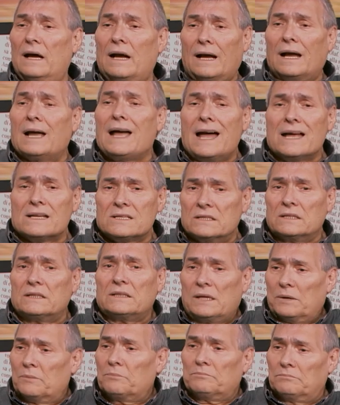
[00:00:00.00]
casi
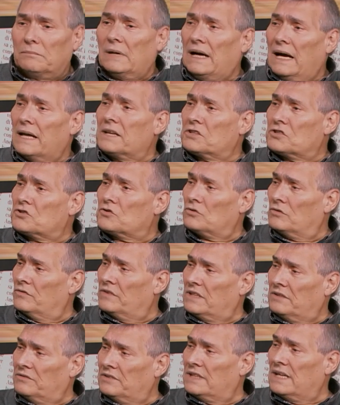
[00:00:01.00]
che magari si sono
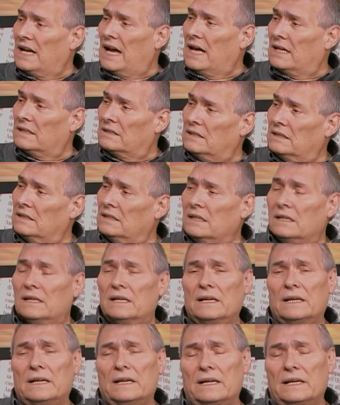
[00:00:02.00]
verificati
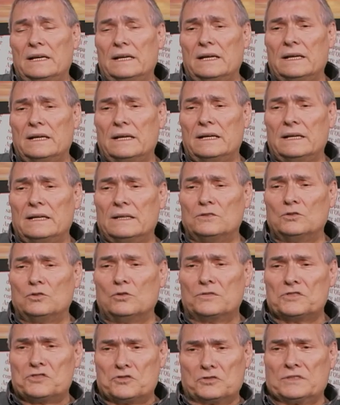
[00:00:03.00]
eh,
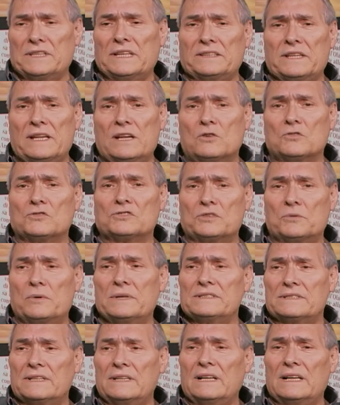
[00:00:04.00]
dove ci sono state le
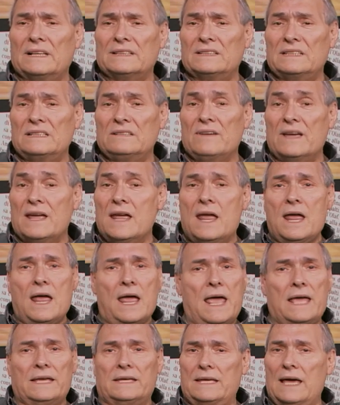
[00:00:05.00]
conseguenze negative,
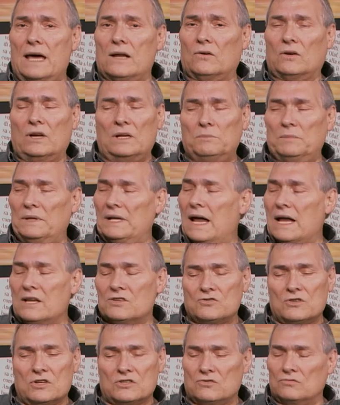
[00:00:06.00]
è chiaro che il
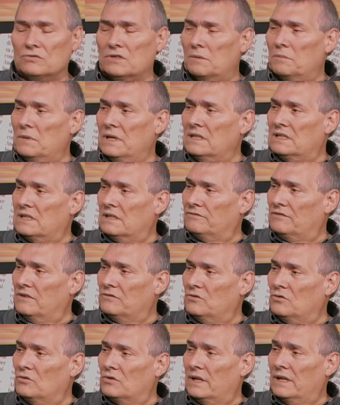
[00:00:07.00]
bilancio è assolutamente a
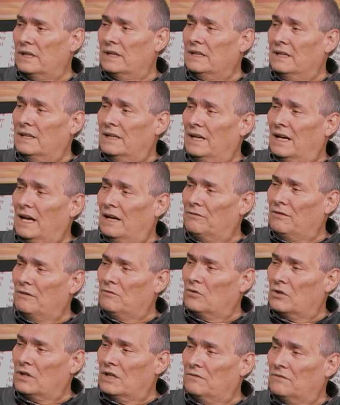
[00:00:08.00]
favore, a
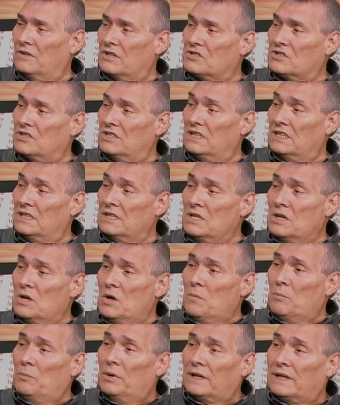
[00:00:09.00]
favore dei vaccini,
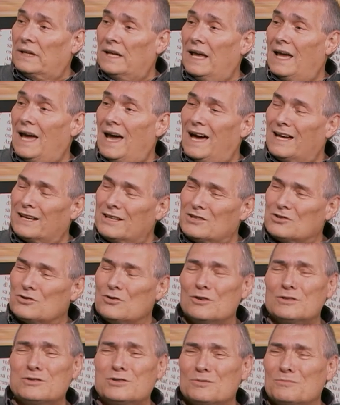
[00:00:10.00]
perché ha
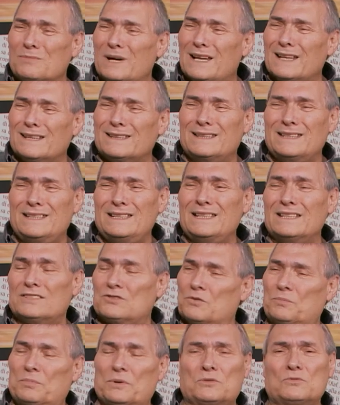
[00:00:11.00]
risolto malattie,
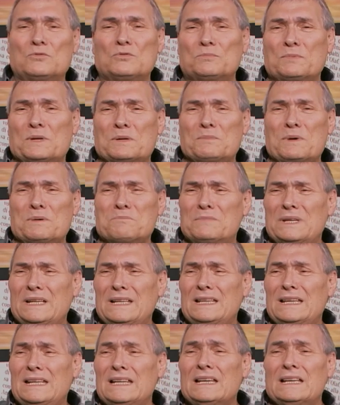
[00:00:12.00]
soprattutto per
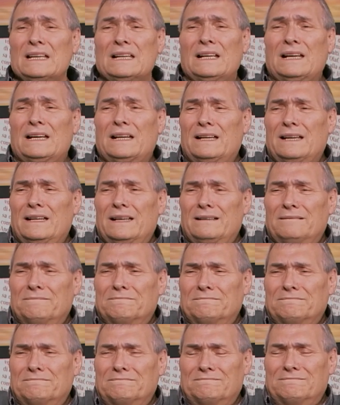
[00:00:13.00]
bambini, eh,
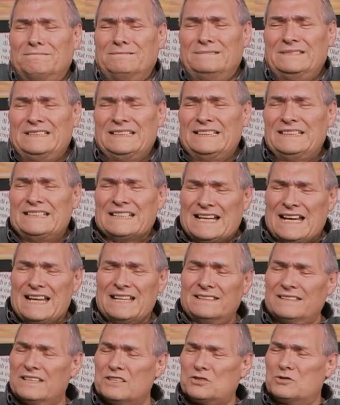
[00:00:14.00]
di
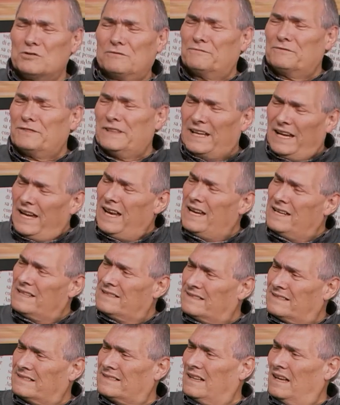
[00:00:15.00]
grande
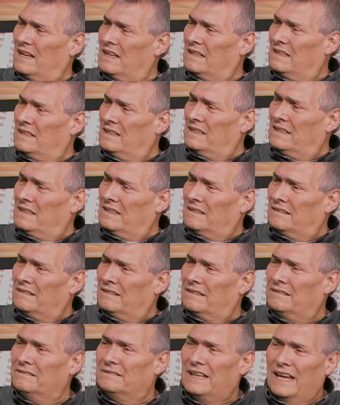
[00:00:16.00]
sofferenza
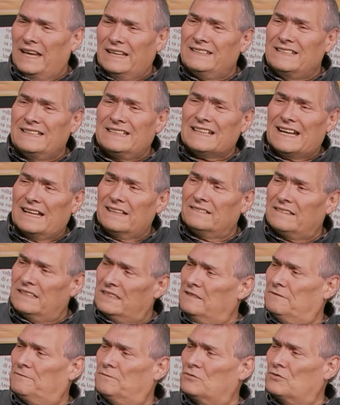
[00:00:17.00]
e di grande
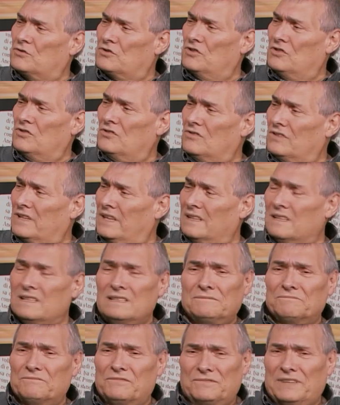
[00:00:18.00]
diffusione.
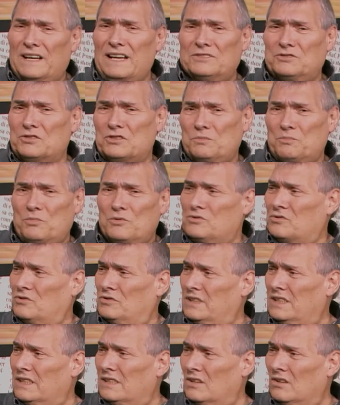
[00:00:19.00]
Fra l'altro, se posso
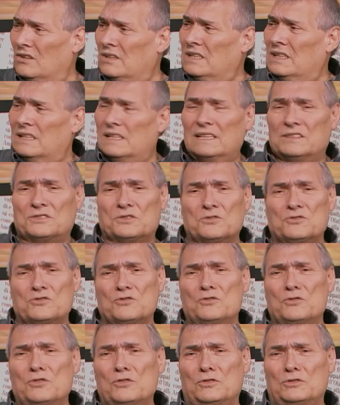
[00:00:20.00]
dirlo, l'altro
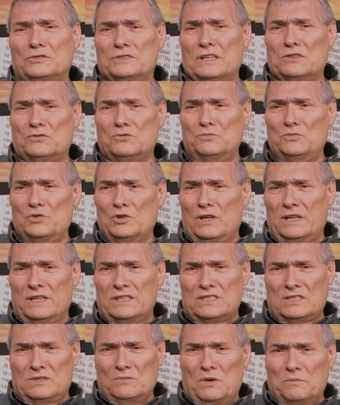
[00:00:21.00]
giorno ho incontrato un mio
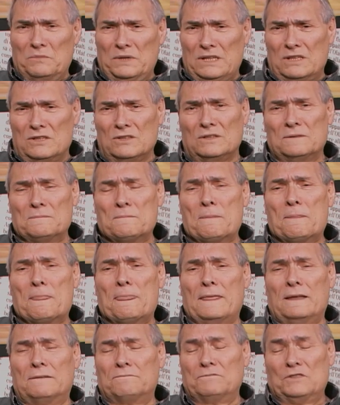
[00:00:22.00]
carissimo amico,
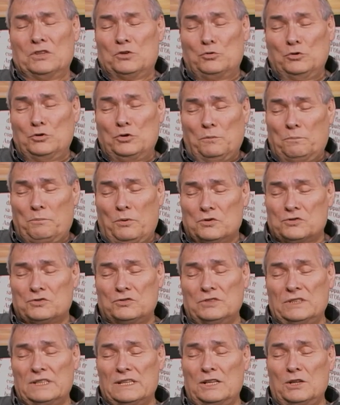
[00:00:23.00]
di cui non posso
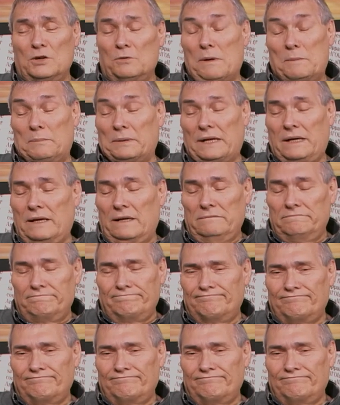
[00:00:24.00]
dire il nome perché